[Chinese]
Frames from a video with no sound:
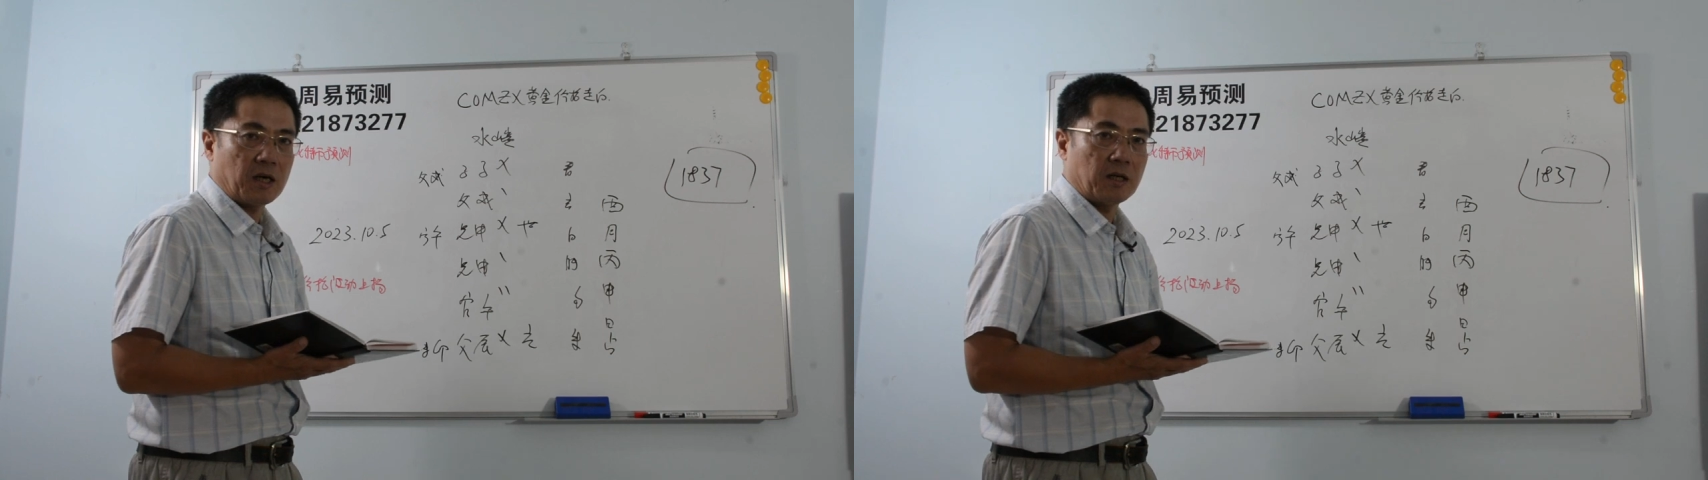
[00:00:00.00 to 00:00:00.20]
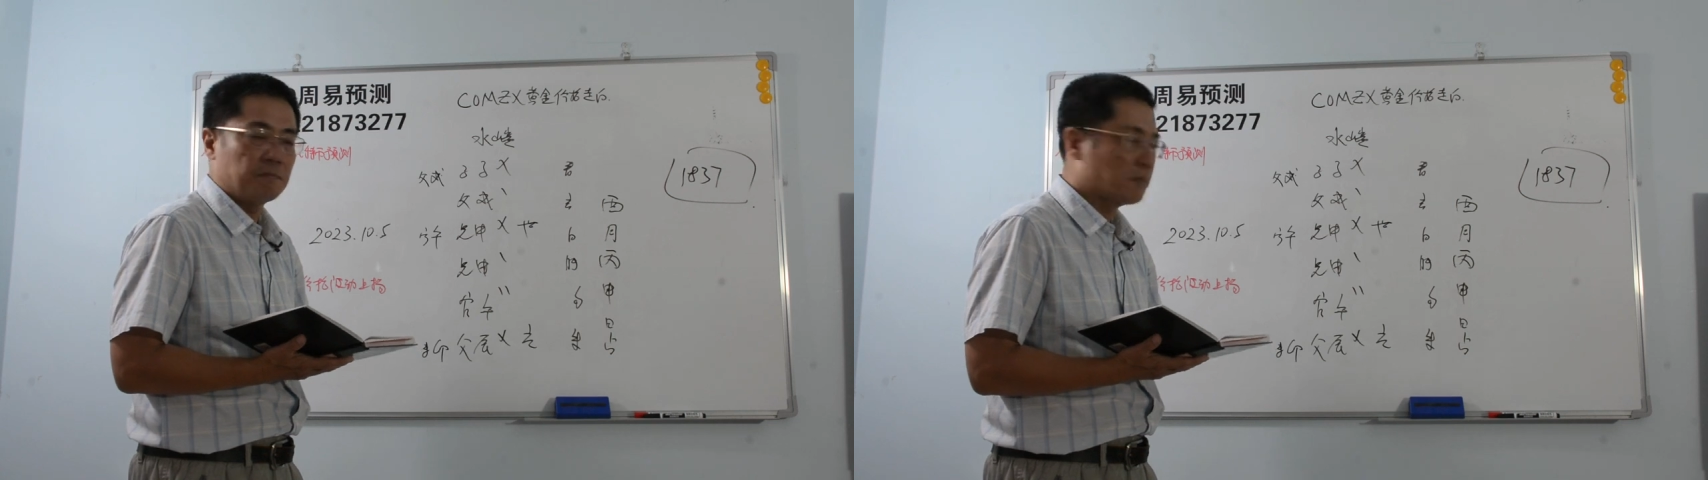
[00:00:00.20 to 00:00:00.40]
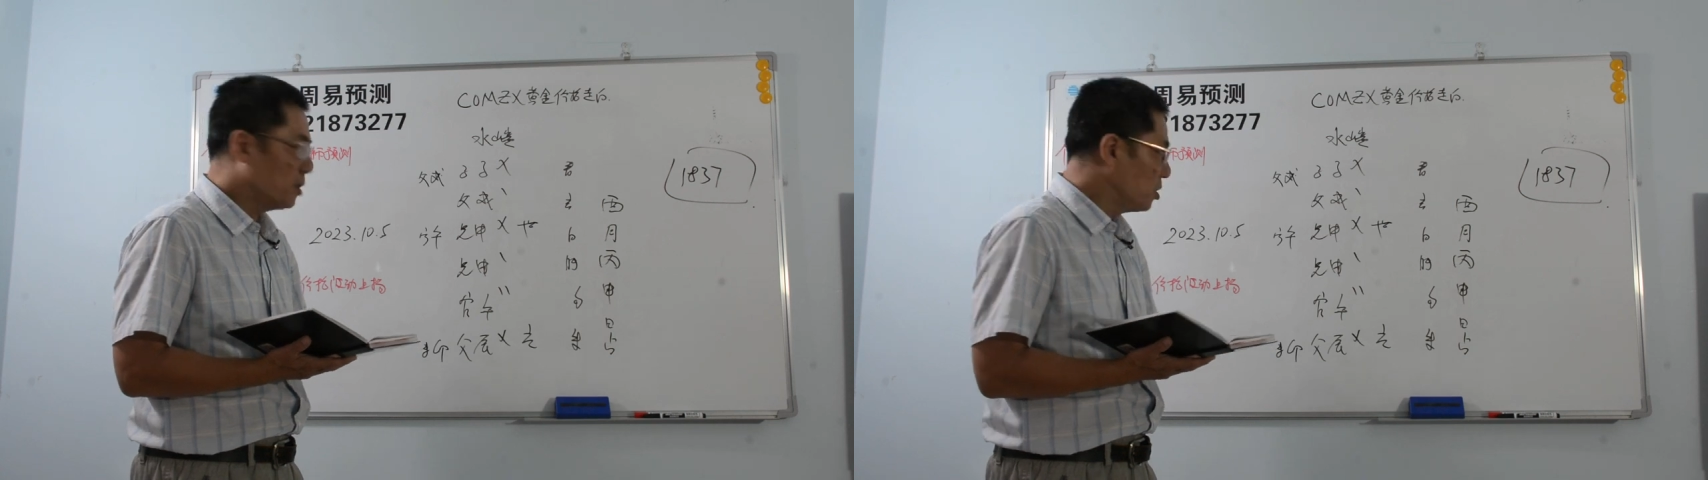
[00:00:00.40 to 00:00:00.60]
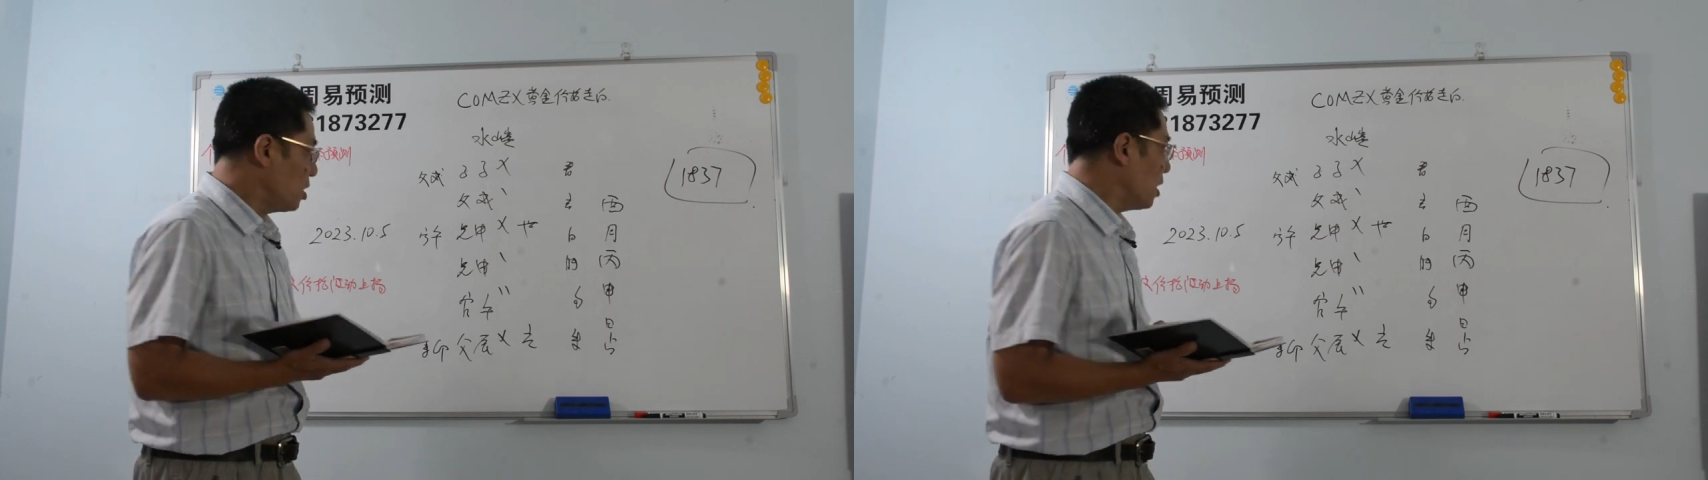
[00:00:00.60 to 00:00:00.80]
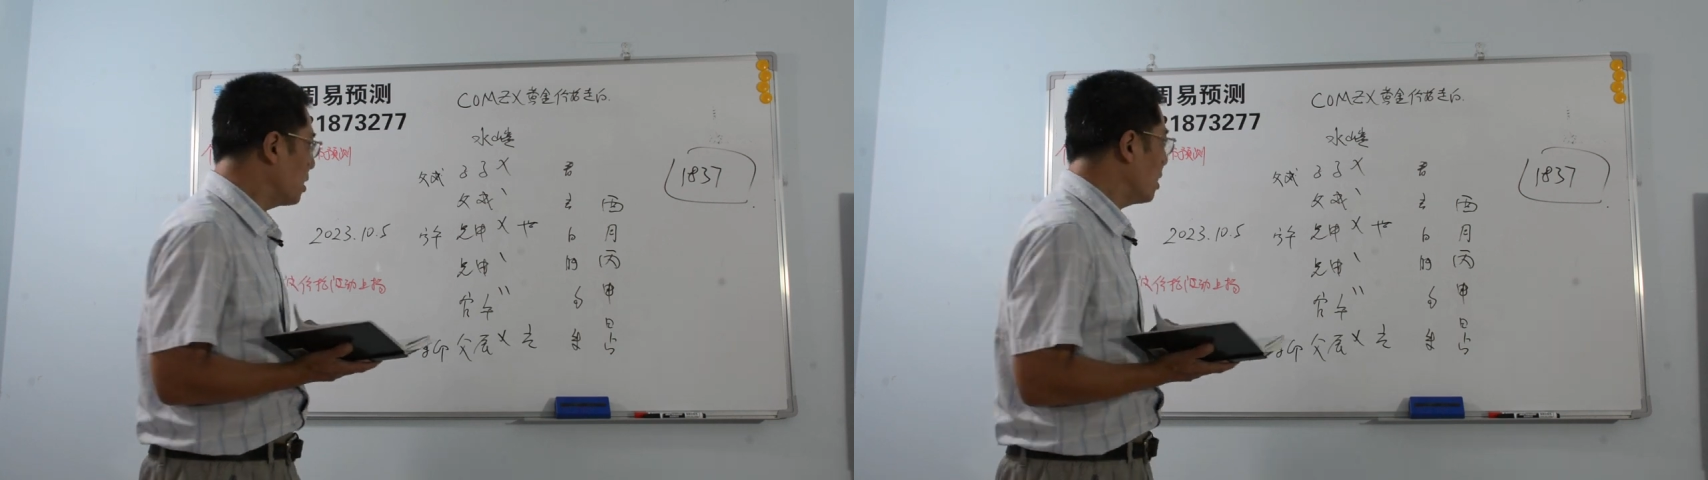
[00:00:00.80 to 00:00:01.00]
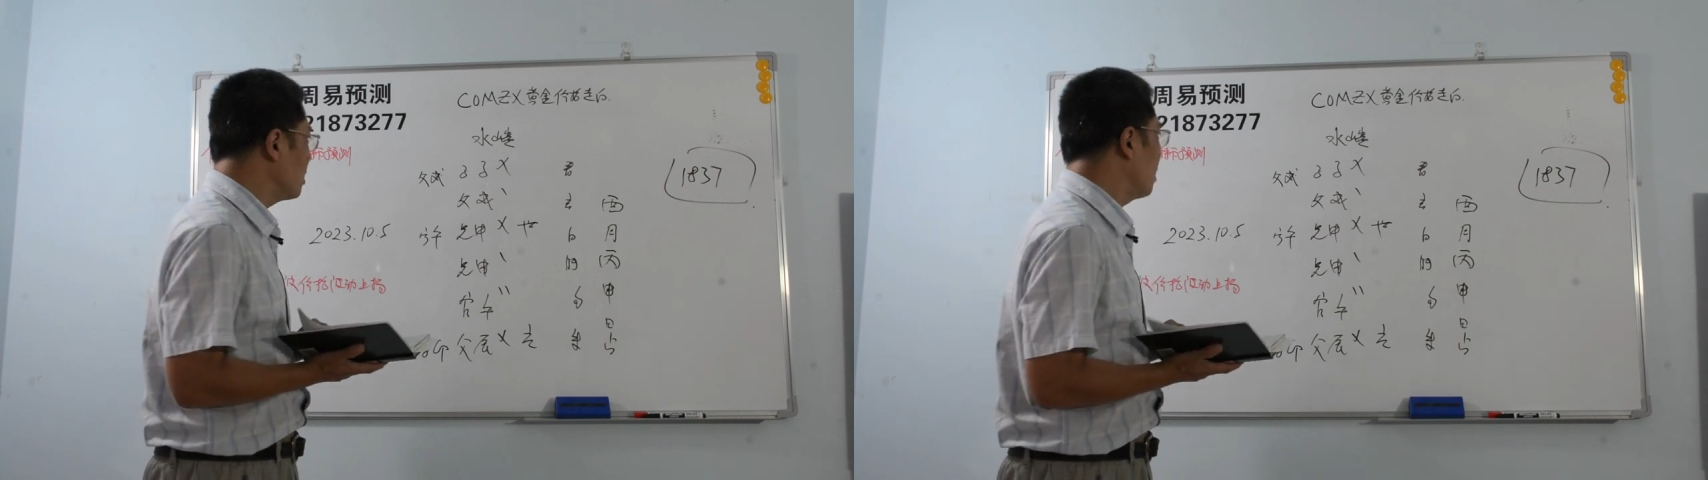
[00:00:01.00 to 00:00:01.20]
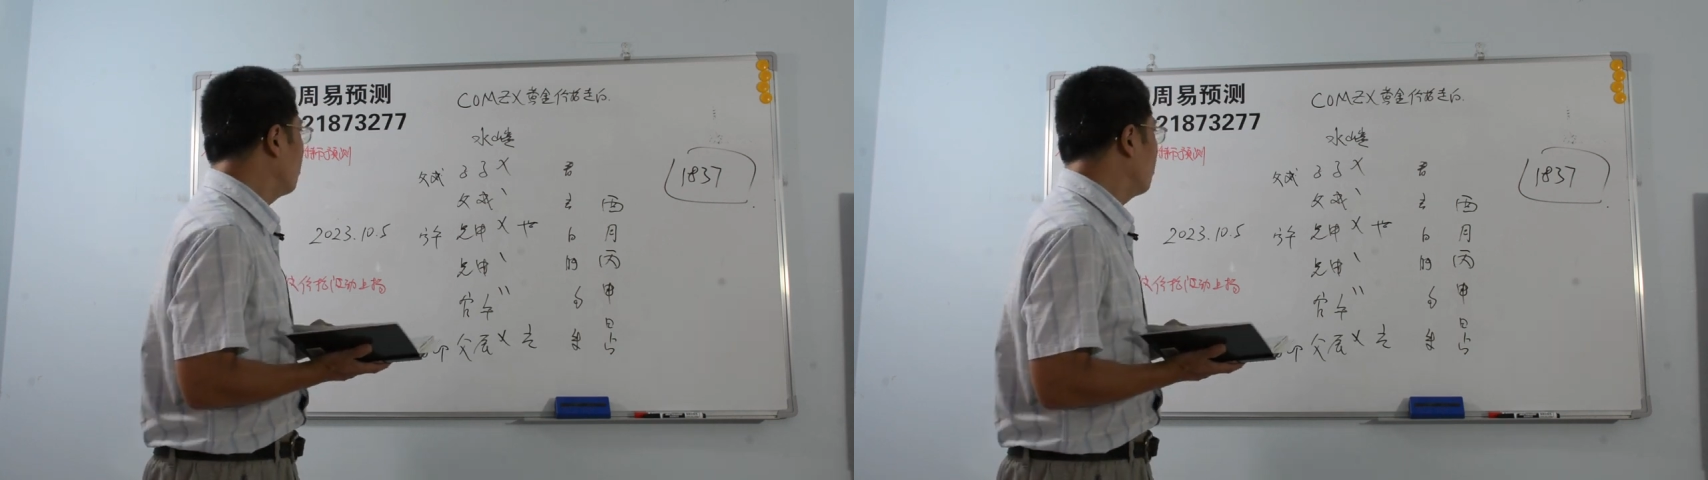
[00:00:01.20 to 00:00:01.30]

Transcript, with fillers: 格，建议大家